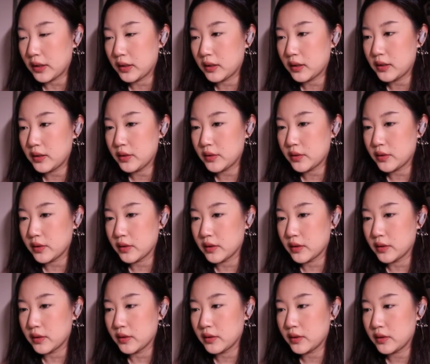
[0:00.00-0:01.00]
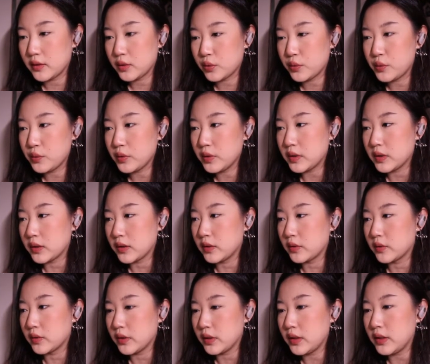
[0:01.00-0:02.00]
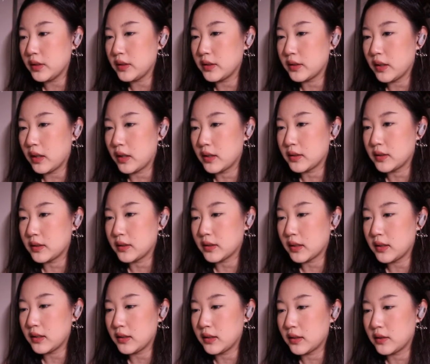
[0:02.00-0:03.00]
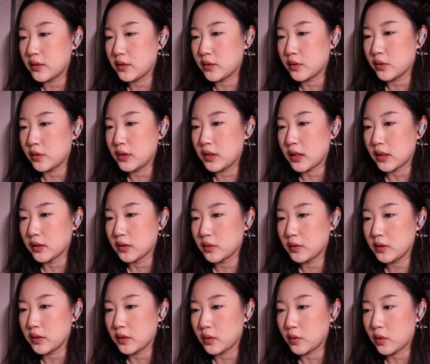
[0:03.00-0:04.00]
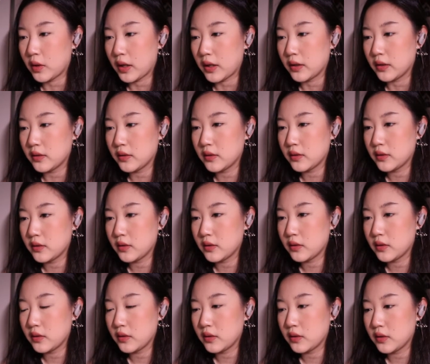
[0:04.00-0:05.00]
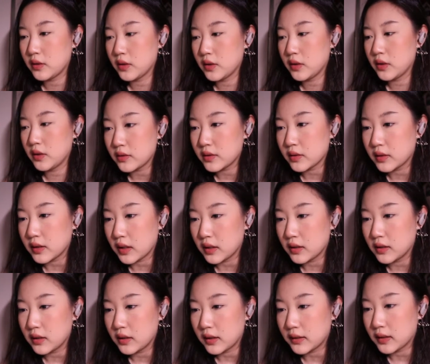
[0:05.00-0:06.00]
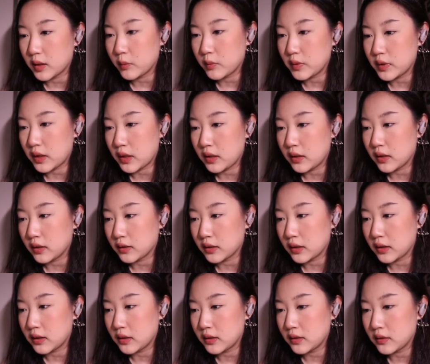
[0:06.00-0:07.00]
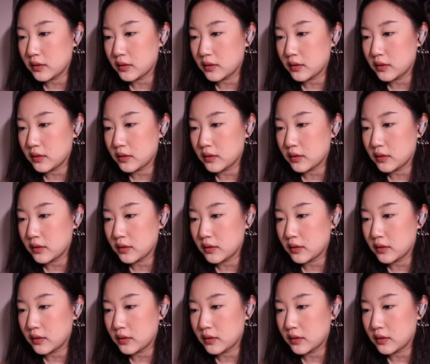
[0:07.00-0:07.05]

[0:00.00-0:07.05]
当然这是初级，就是一级、二级、三级，这时候长得都挺快的。这大哥来咱们家，让他